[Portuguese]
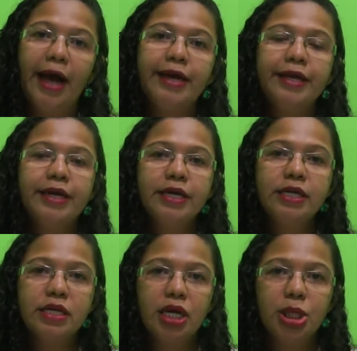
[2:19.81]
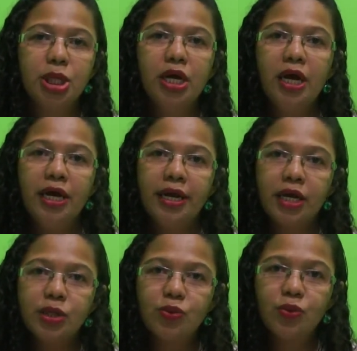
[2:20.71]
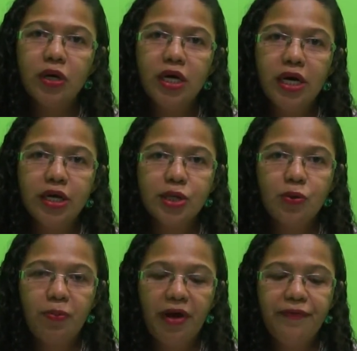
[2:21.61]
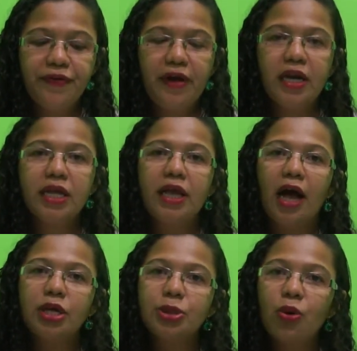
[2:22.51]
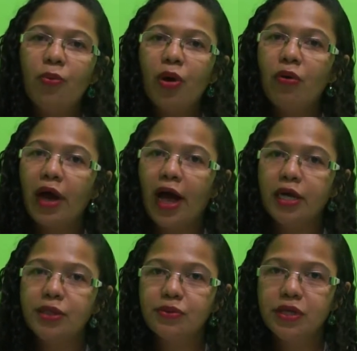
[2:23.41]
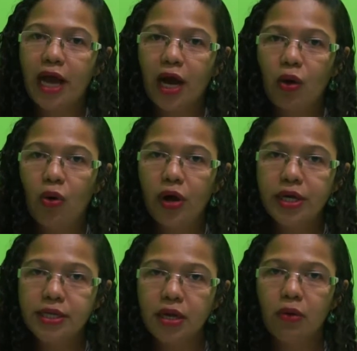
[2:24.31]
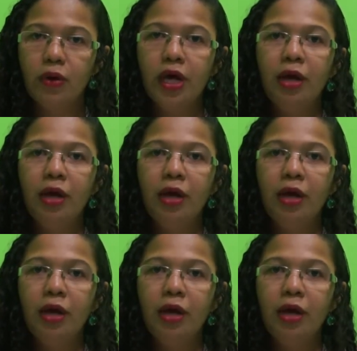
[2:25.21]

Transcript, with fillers: ainda que seja na sua superficialidade, como é o caso da coesão